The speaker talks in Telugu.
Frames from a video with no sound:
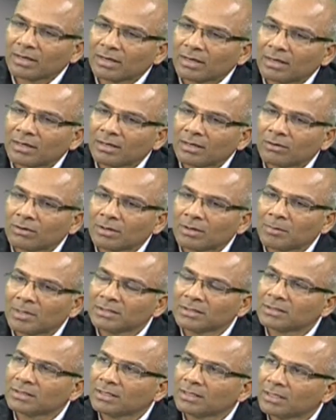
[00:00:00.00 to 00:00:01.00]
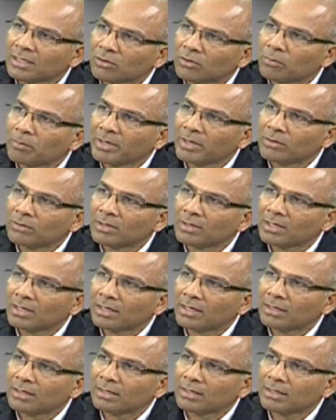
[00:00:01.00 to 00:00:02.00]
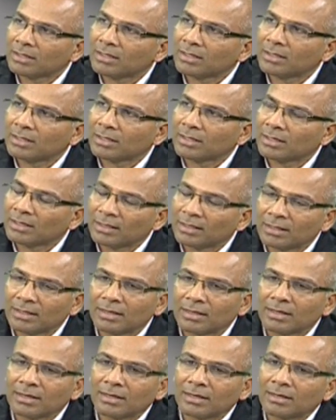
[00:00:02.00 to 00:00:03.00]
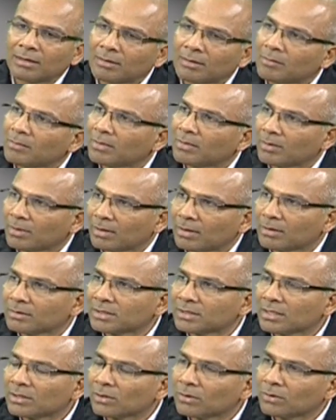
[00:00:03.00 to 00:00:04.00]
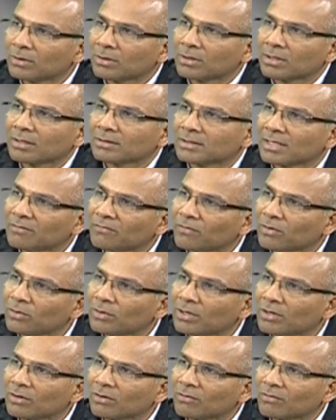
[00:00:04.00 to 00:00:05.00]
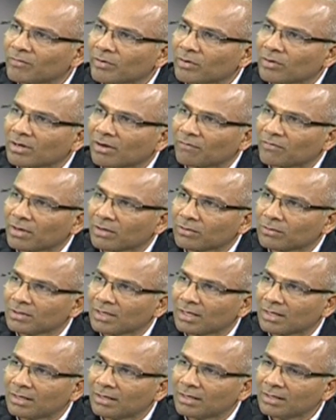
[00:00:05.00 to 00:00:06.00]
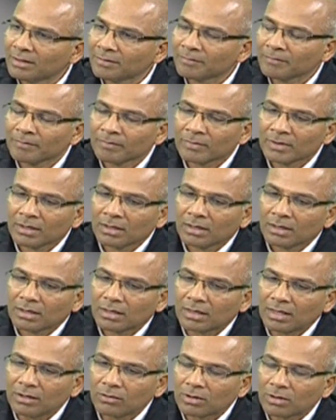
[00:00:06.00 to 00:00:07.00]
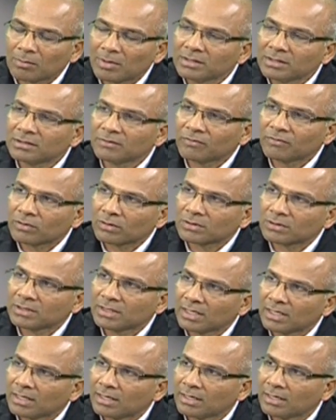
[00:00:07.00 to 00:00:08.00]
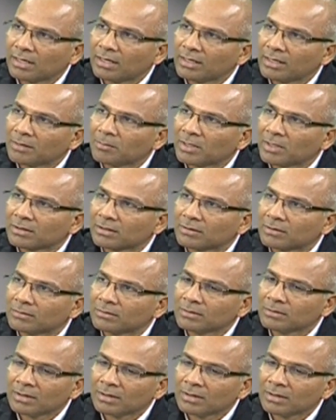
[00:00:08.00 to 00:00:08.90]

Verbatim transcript: అనగానే ఒక మంచి ఎక్విప్మెంట్ ఉంటే లేదంటే చేతిలో ఒక సెల్ ఫోన్ ఉంటే కూడా ఒక ఫోటోగ్రాఫర్ అనుకుంటున్నారండి కానీ ఒక మంచి ఫొటోస్ తీయాలి అని అంటే మాత్రం